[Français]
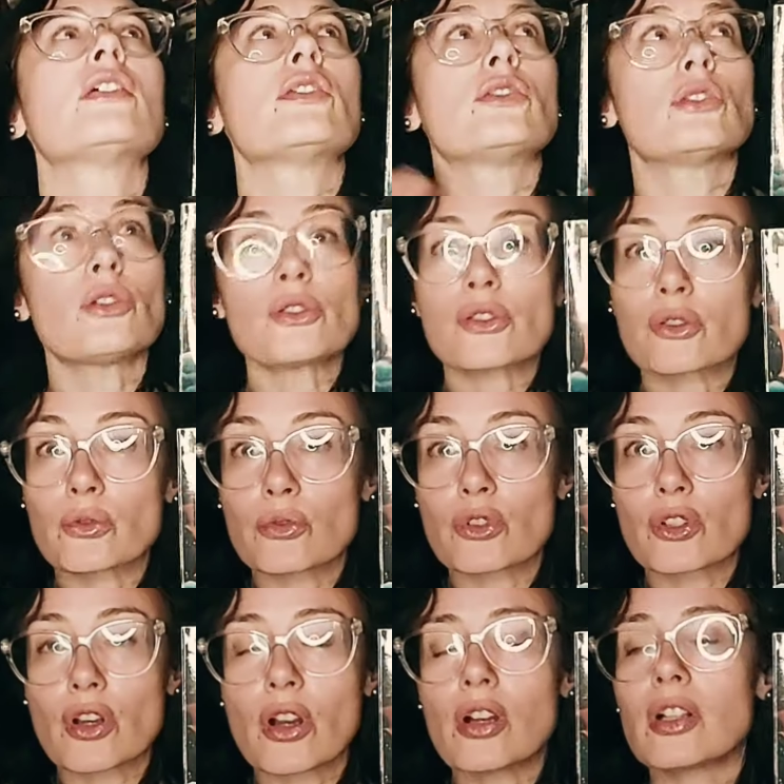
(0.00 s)
Dans son
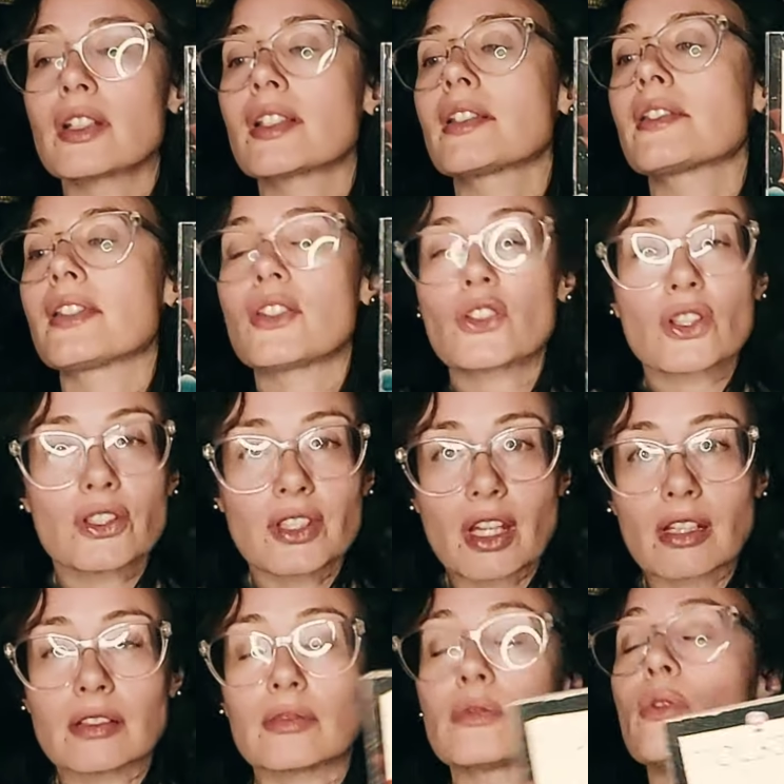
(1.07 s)
genre, c'est
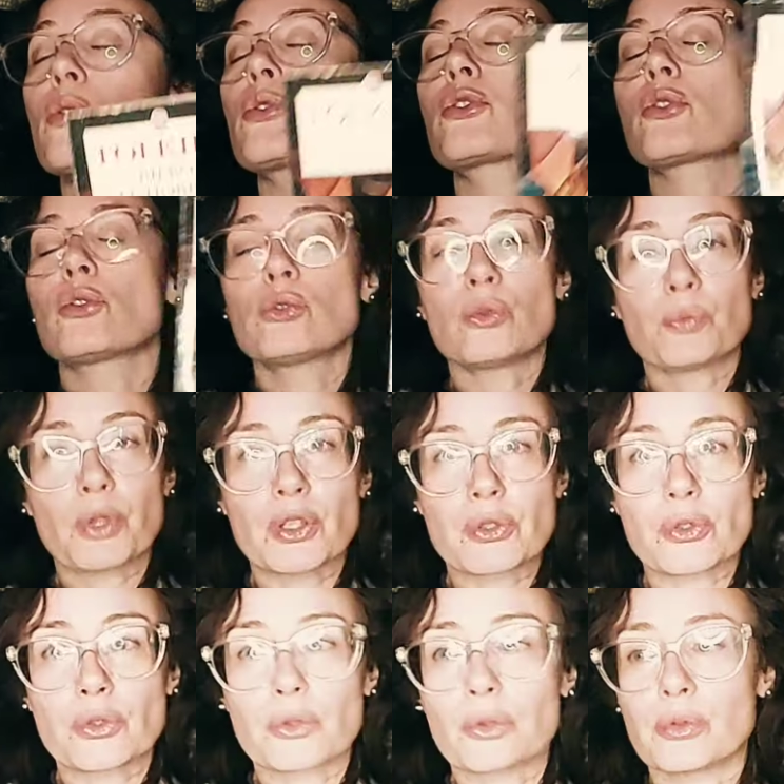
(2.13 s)
génial. On s'ennuie pas une
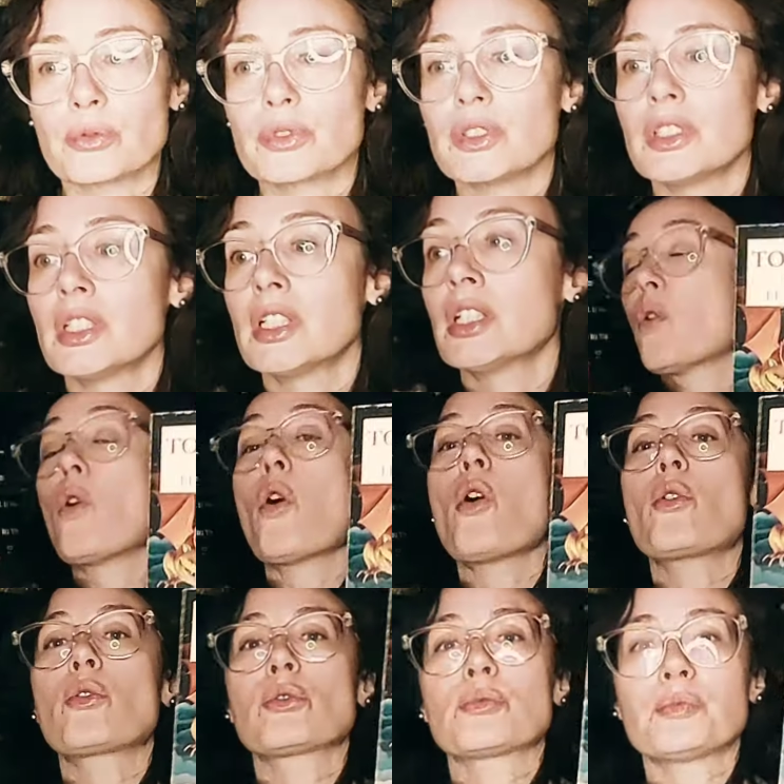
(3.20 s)
seconde. On
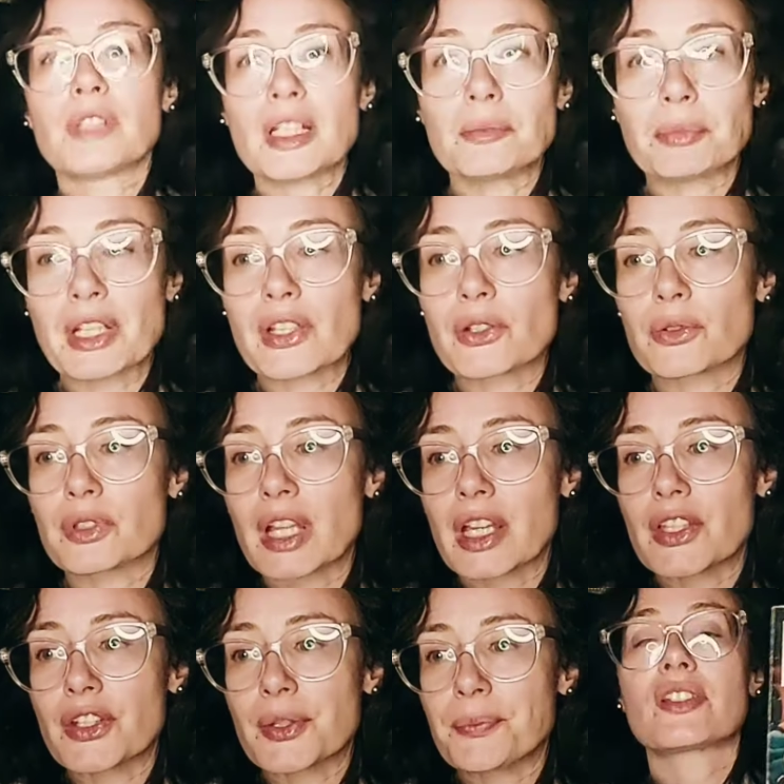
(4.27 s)
rencontre plein de
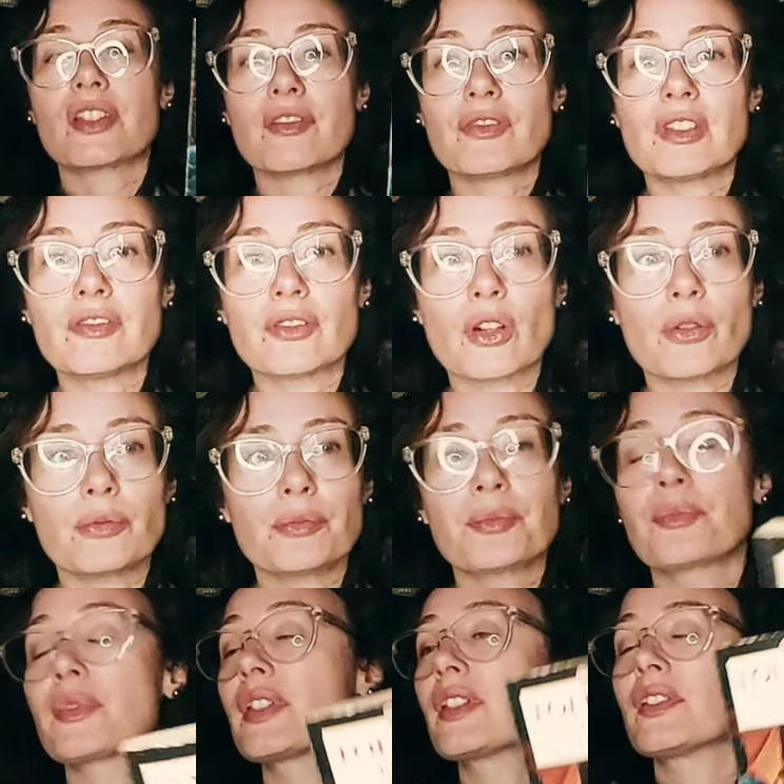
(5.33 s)
personnages. C'est vivant,
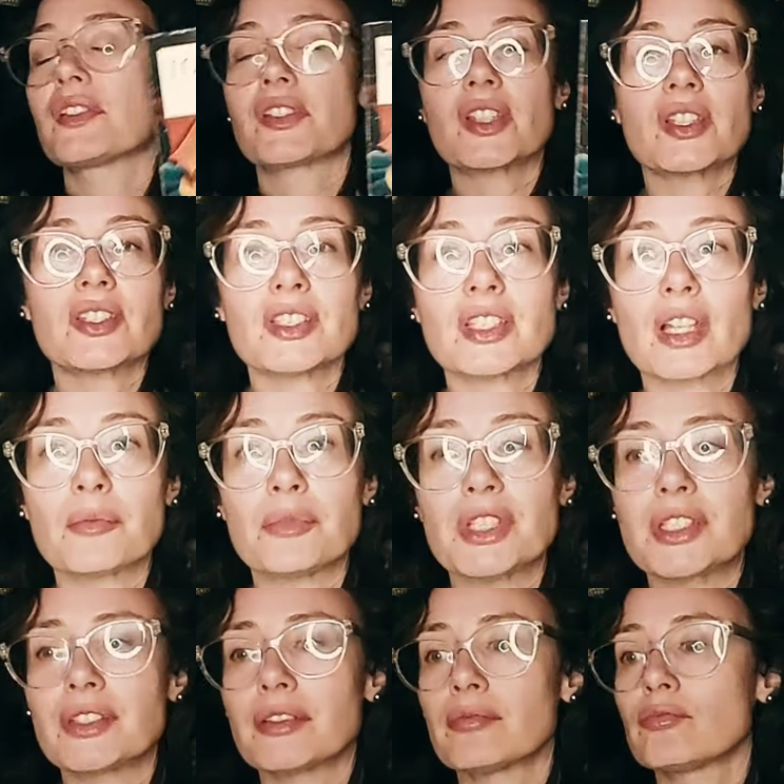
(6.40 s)
c'est
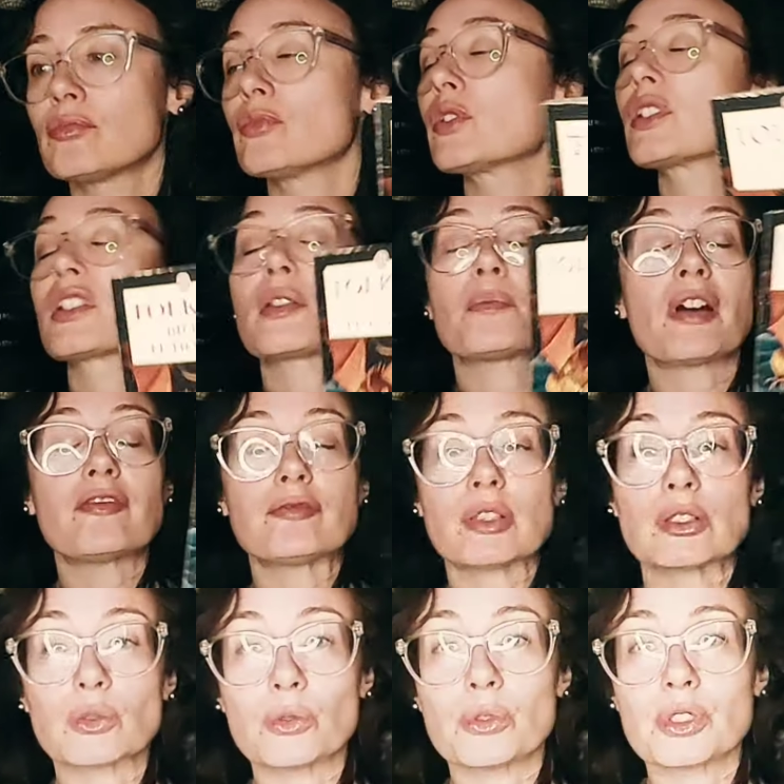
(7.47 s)
dynamique, c'est parfois
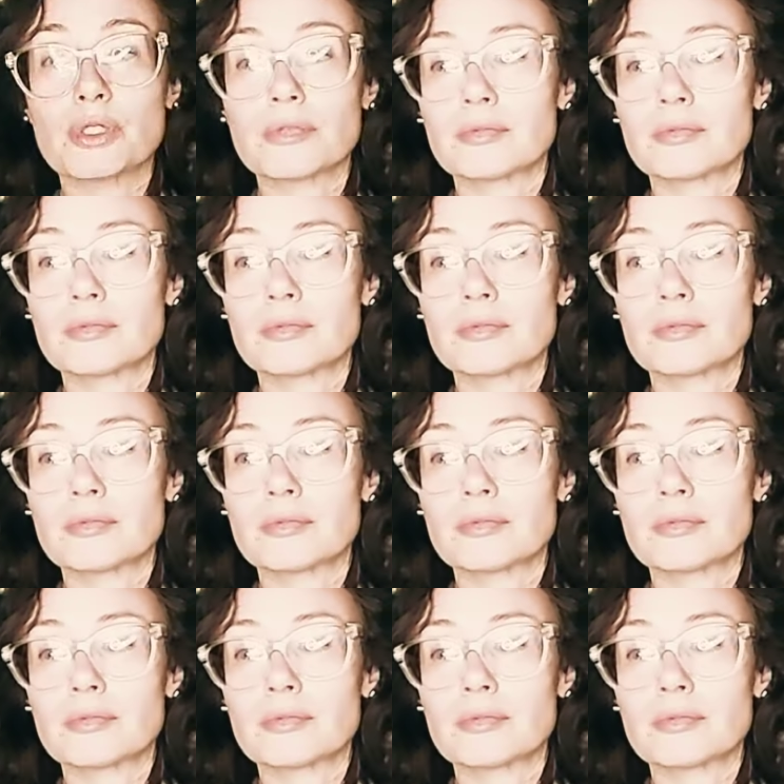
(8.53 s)
drôle,